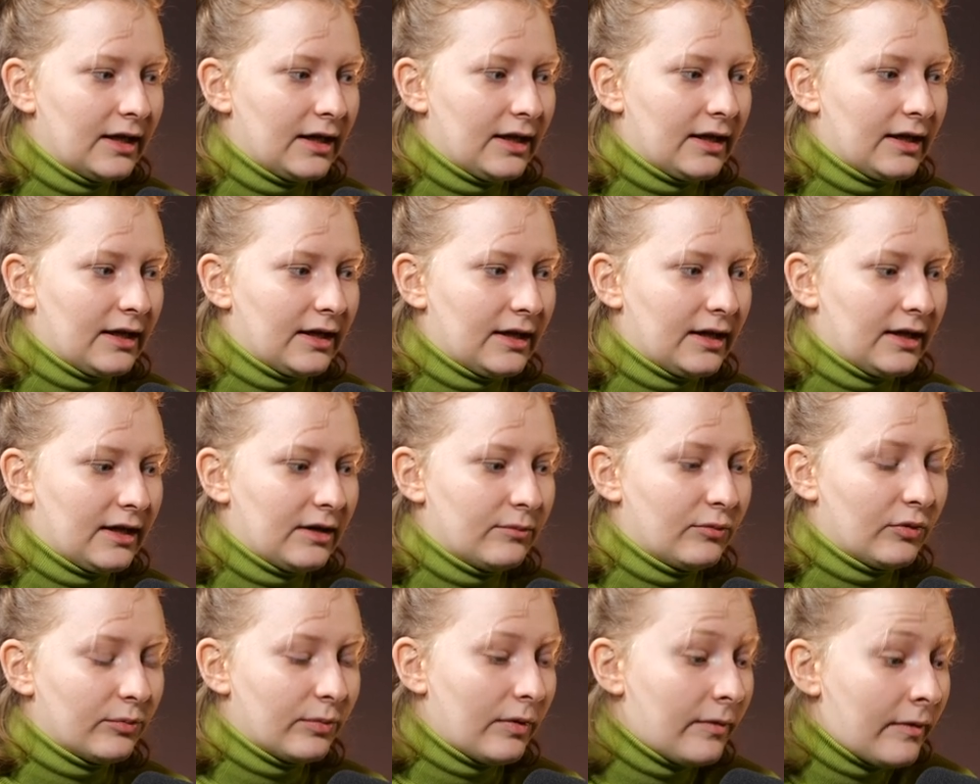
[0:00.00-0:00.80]

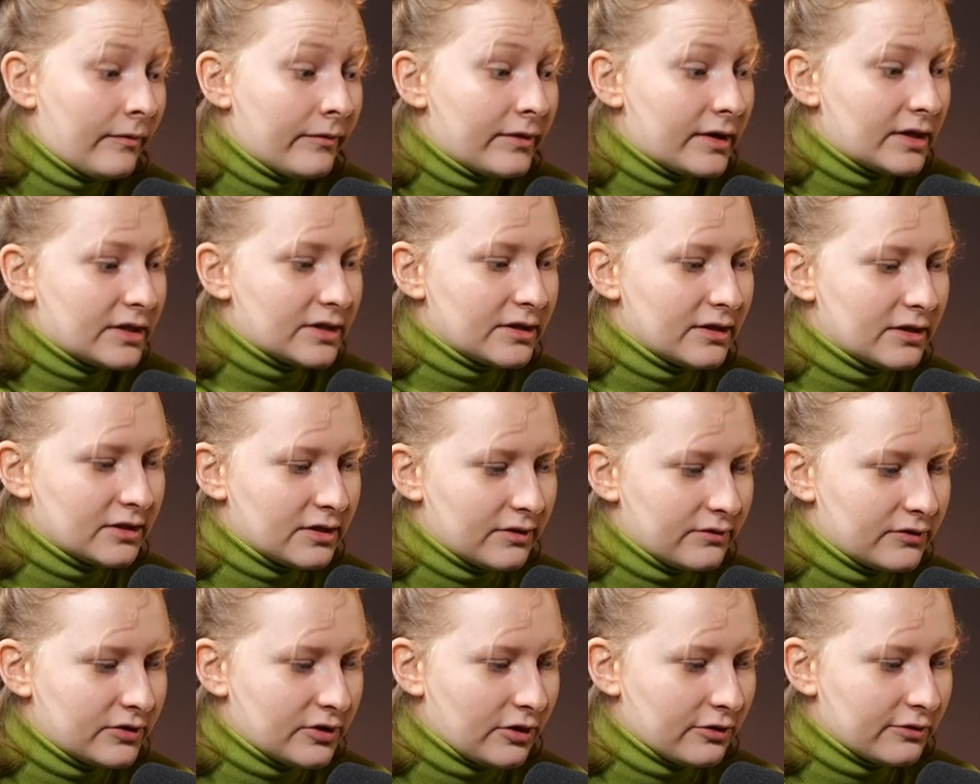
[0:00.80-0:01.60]
E, bo, bo mam wrażenie,
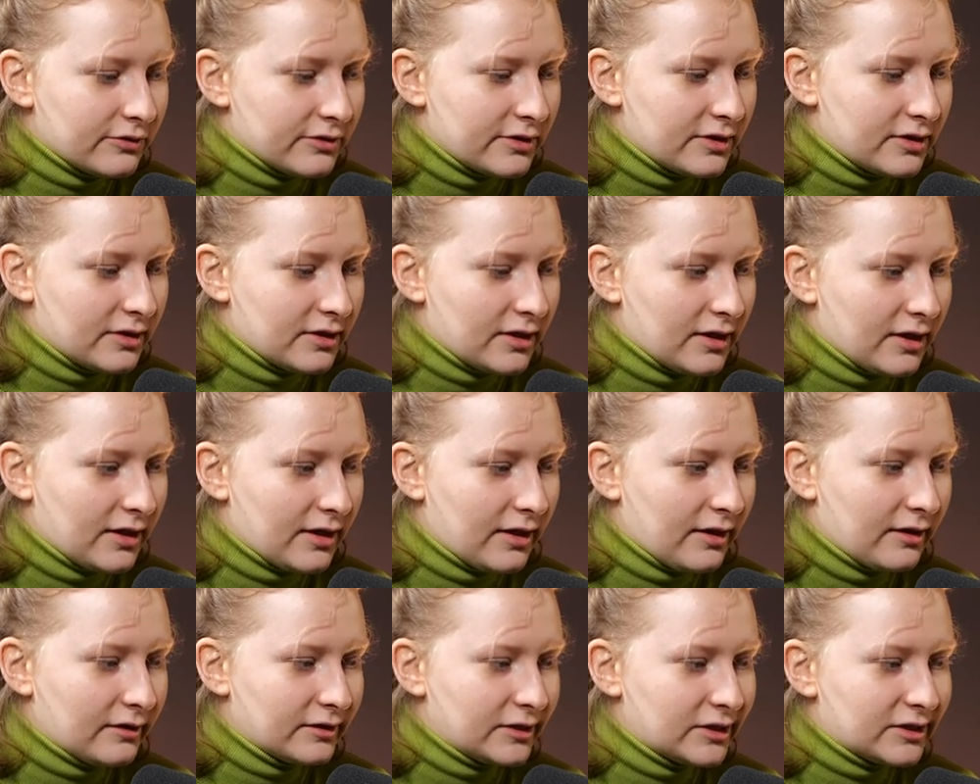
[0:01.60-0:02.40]
że wciąż
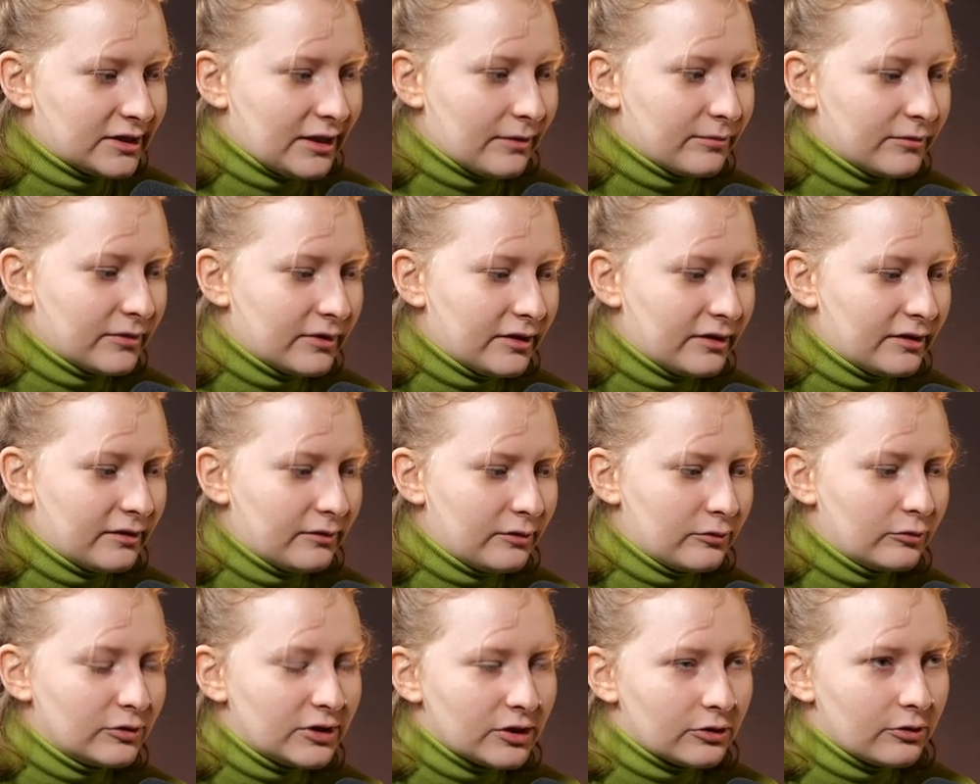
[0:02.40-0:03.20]
e, gdzieś tam
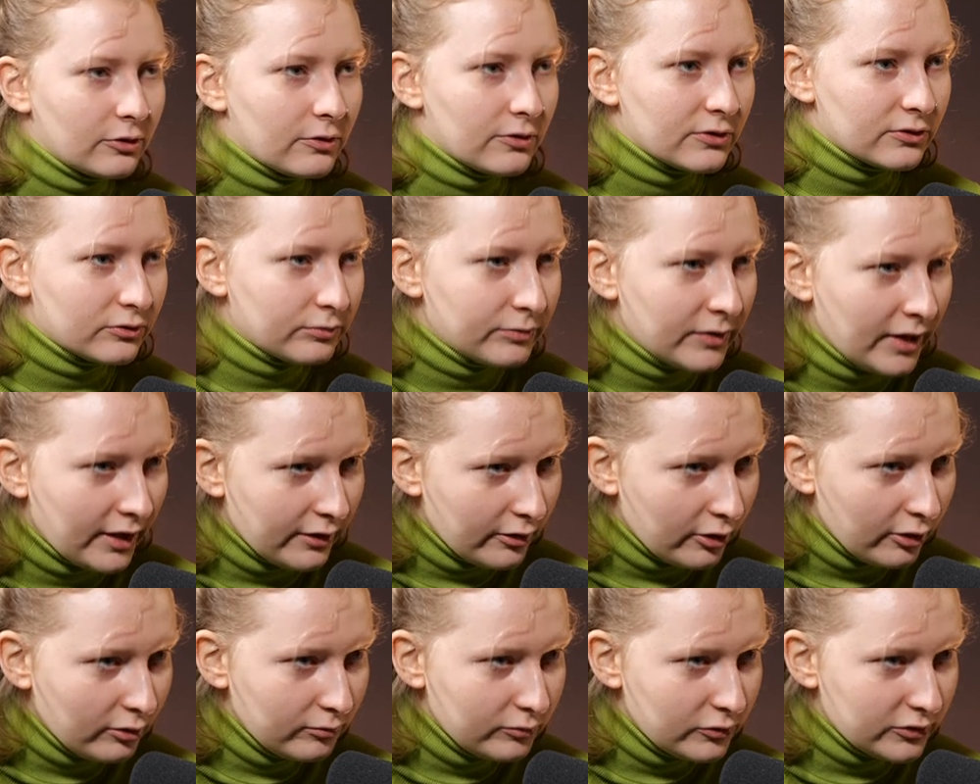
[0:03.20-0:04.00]
ludzie to
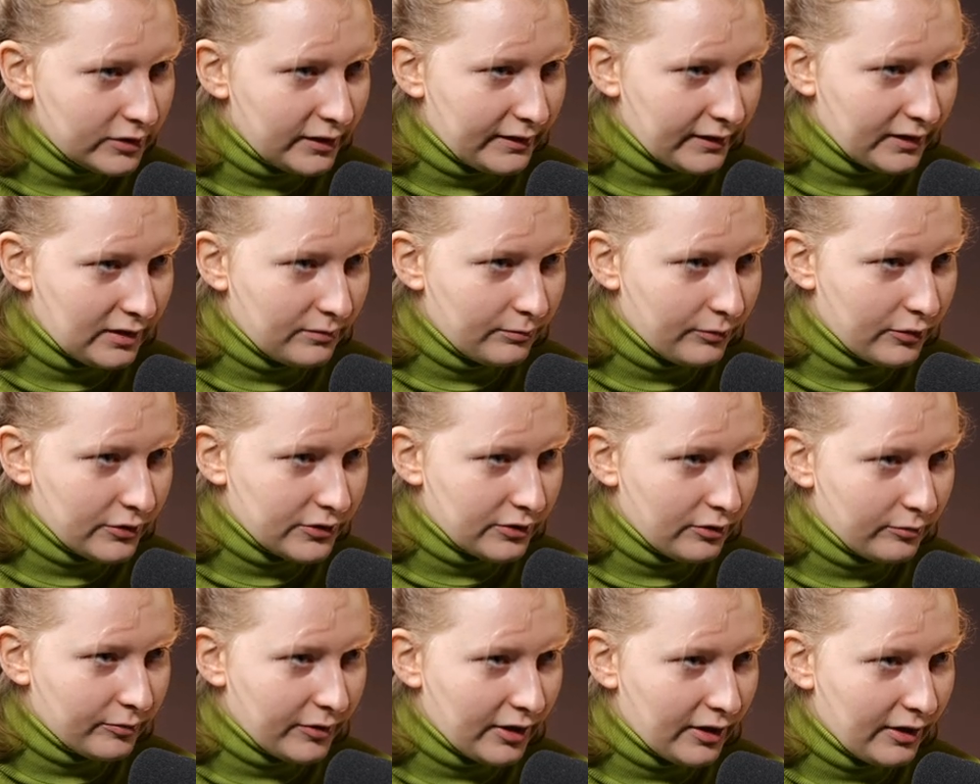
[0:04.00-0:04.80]
rozumieją już na takim
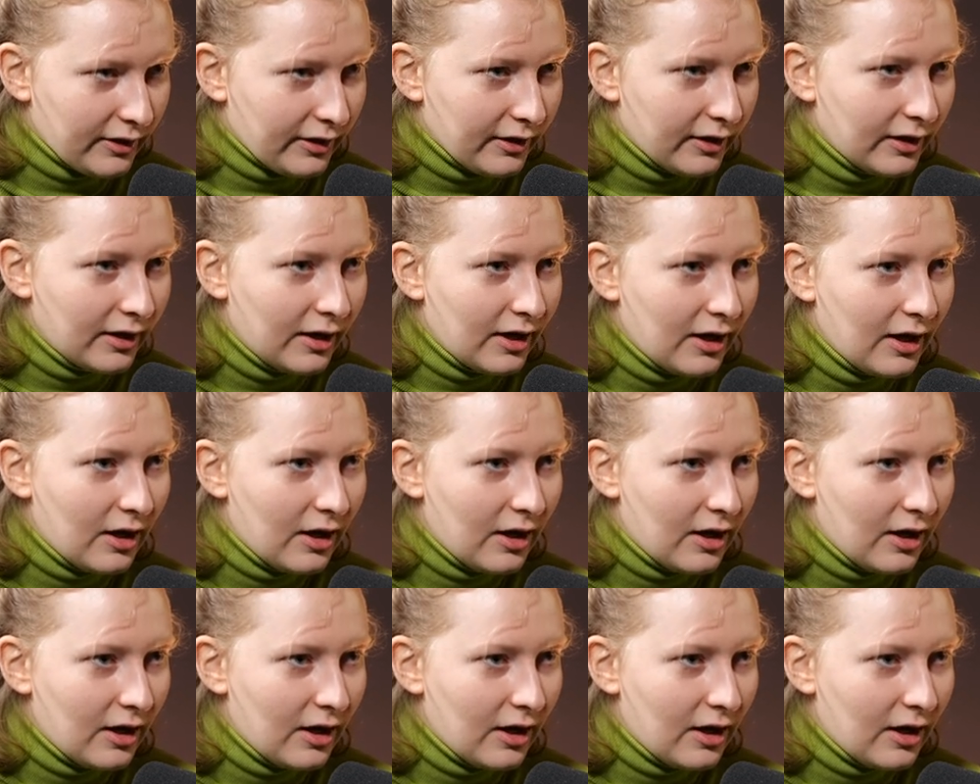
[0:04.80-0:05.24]
poziomie